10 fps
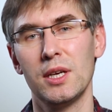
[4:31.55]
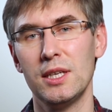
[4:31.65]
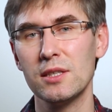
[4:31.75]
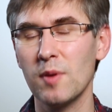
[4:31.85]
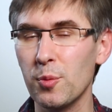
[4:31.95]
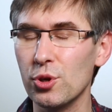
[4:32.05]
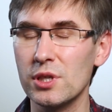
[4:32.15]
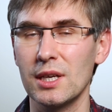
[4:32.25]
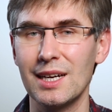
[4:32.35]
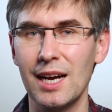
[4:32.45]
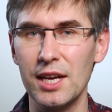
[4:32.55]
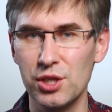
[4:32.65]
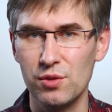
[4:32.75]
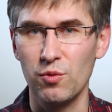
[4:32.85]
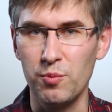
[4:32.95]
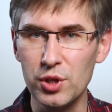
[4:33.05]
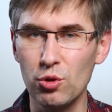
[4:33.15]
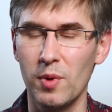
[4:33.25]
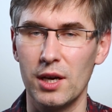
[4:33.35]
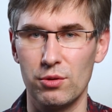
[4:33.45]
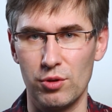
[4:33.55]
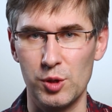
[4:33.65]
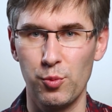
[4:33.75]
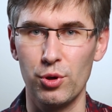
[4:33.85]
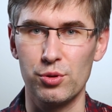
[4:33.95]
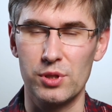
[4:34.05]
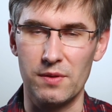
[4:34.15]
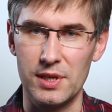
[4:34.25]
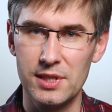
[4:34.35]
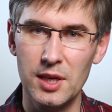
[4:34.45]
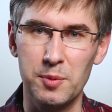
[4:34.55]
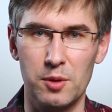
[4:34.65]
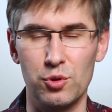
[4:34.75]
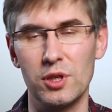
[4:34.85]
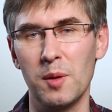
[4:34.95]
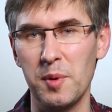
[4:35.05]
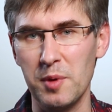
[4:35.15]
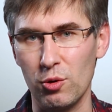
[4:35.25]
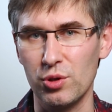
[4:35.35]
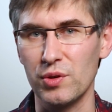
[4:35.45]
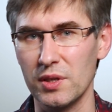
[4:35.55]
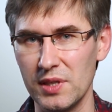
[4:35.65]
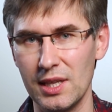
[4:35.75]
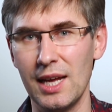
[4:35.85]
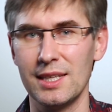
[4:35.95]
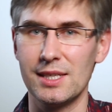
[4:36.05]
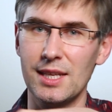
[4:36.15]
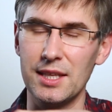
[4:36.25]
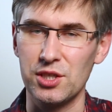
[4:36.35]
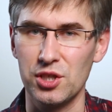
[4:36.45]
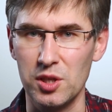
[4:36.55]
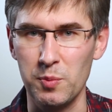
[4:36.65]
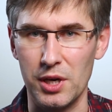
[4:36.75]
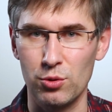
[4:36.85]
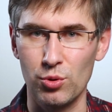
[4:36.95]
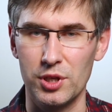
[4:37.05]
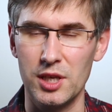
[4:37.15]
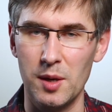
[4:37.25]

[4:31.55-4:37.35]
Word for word: Есть вопросы к качеству битума, который используется в России, потому что, например, у него не всегда достаточный температурный